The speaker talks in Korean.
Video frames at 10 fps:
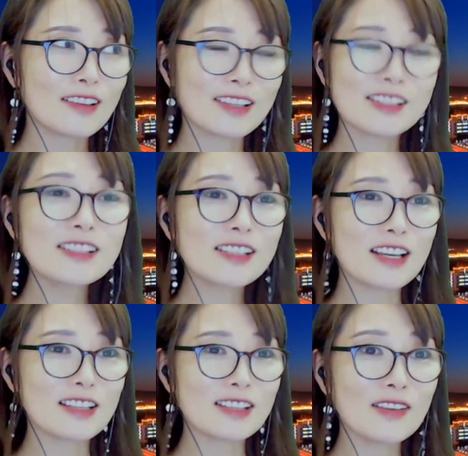
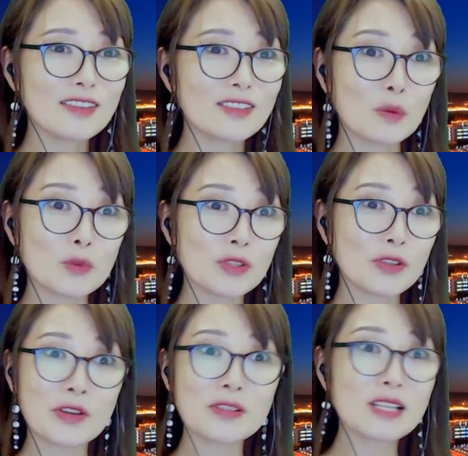글쓰기에서
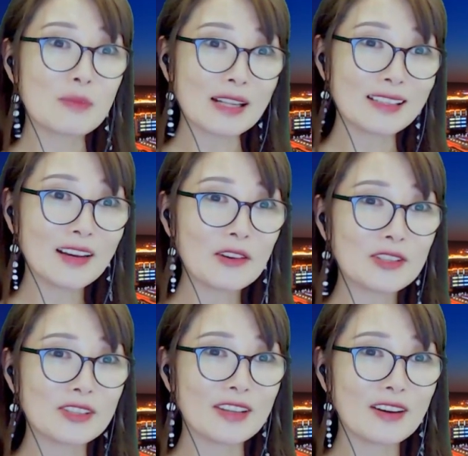점수를 굉장히 많이
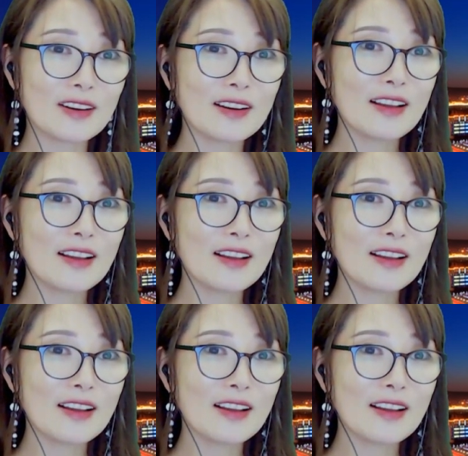땄거든요.